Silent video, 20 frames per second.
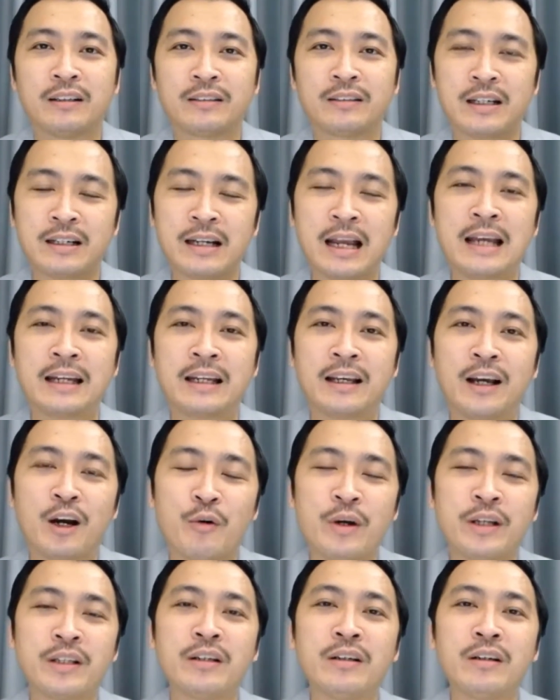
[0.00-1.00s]
Nhắc lại này, hầu
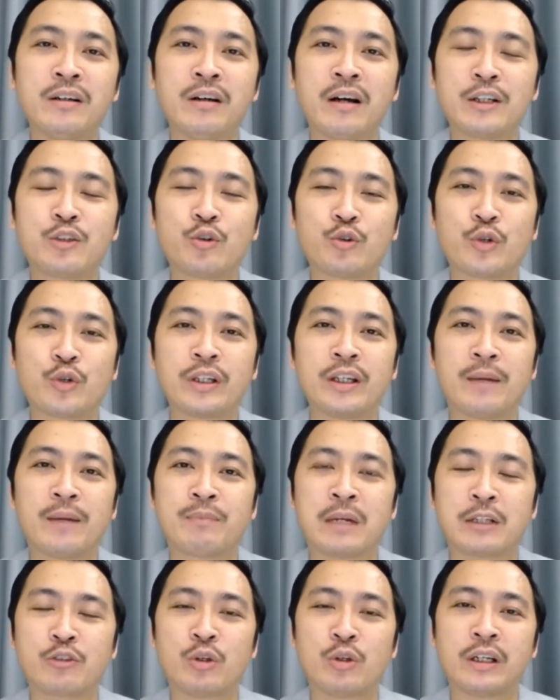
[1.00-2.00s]
hết những người chủ doanh
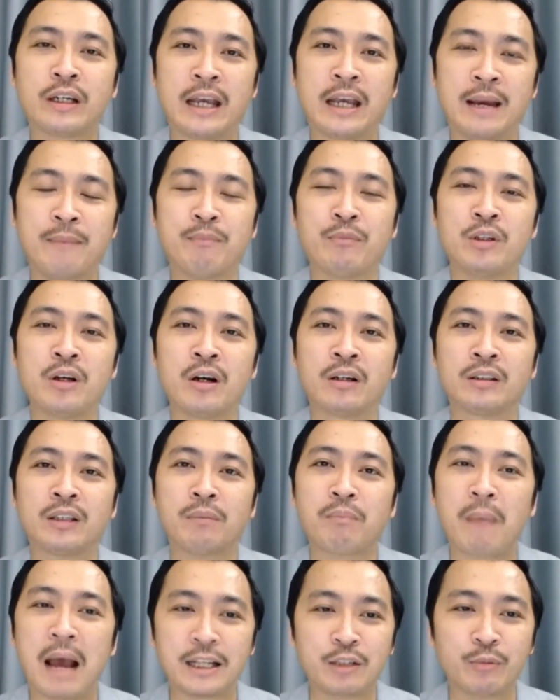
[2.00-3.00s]
nghiệp năng suất kém thường
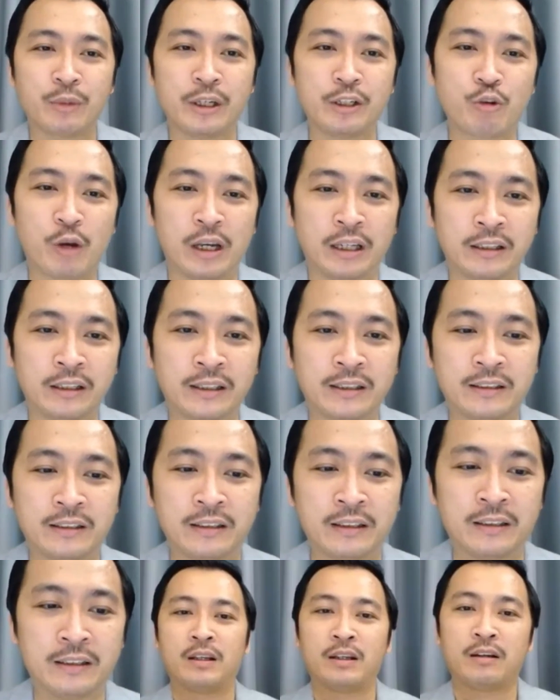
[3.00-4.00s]
thất bại trong kinh doanh.
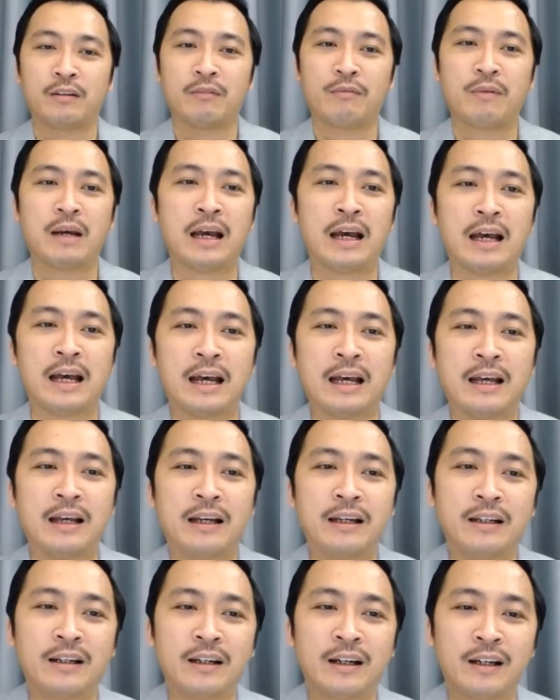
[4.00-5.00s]
Đấy. Và
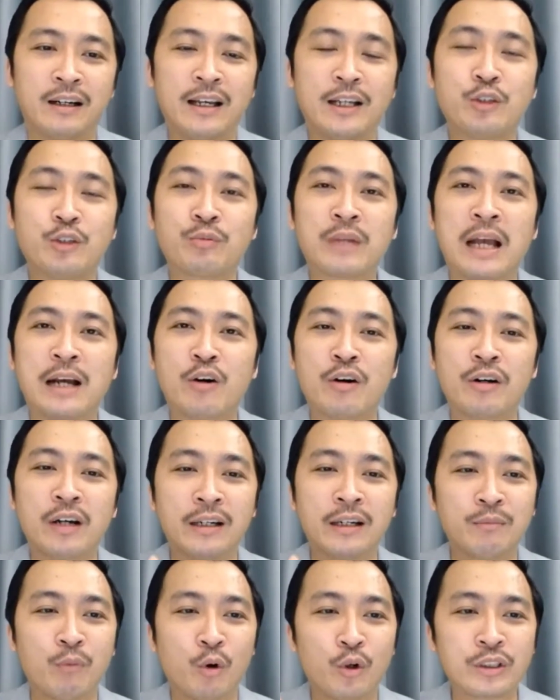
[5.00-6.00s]
ở đây chúng ta có
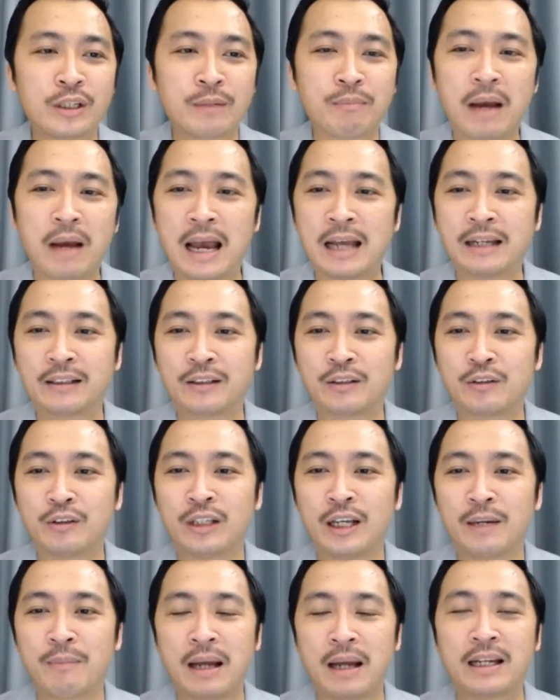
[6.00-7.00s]
gần 400 bạn, có
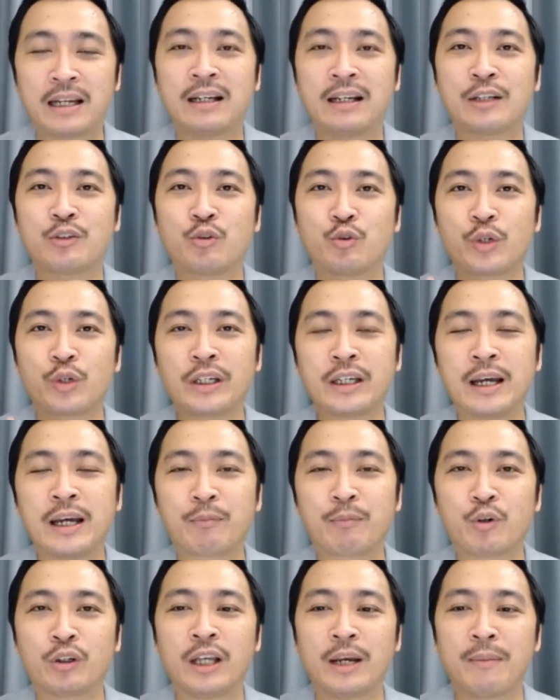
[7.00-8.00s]
thể bạn đang là chủ doanh nghiệp,
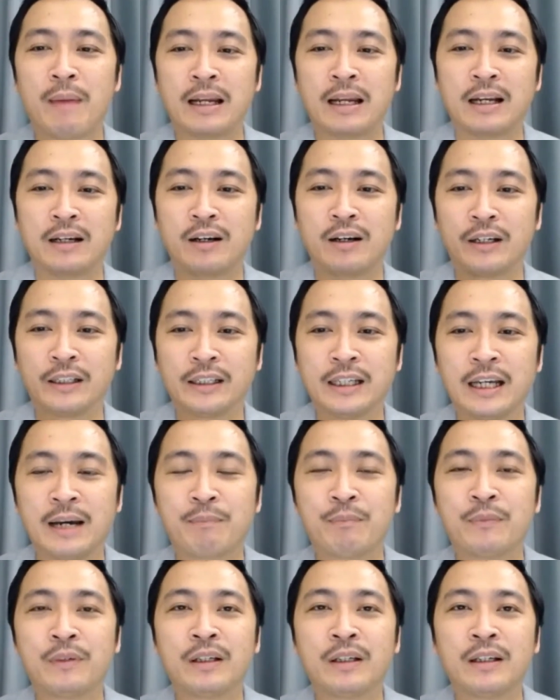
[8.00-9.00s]
có thể bạn là khởi nghiệp,
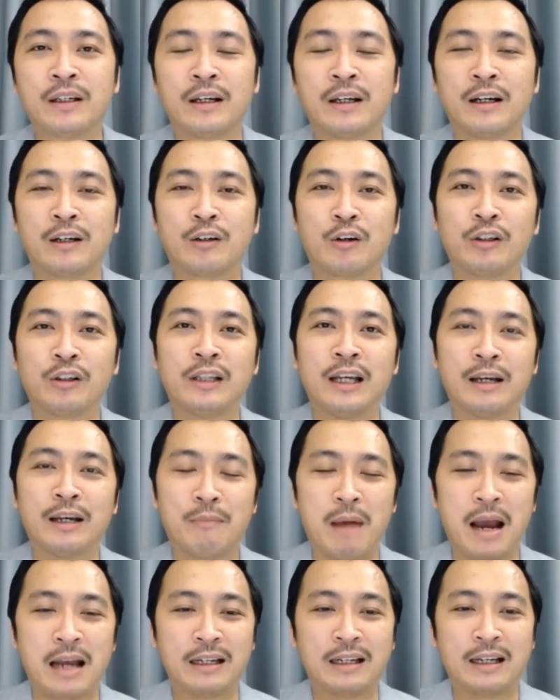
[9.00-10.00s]
có thể
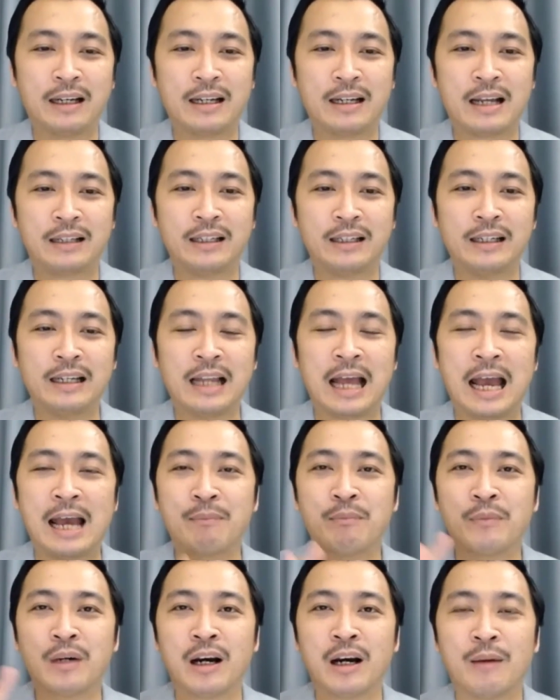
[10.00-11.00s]
bạn là đang đi
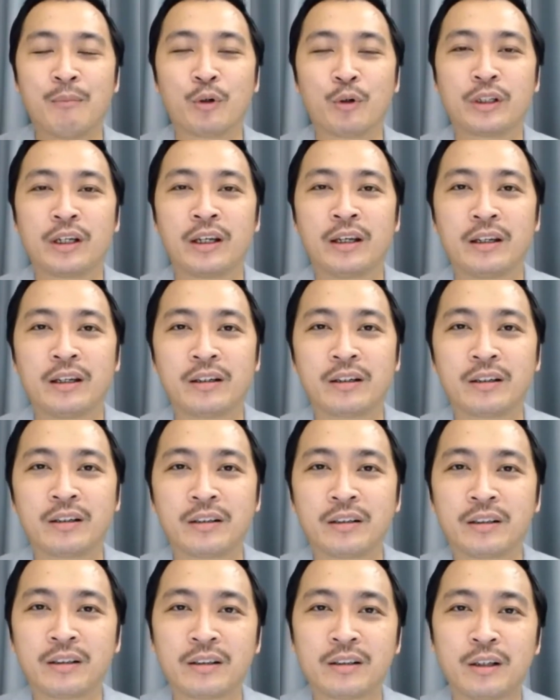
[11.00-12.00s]
làm ở một cái
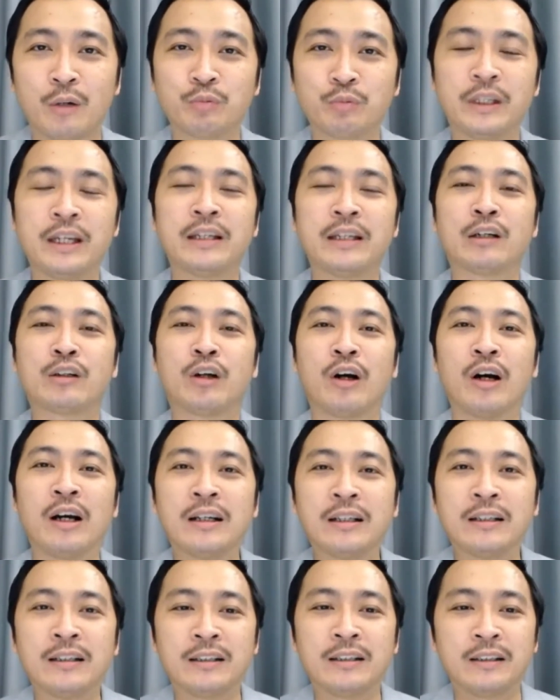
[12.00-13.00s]
công ty nào đó.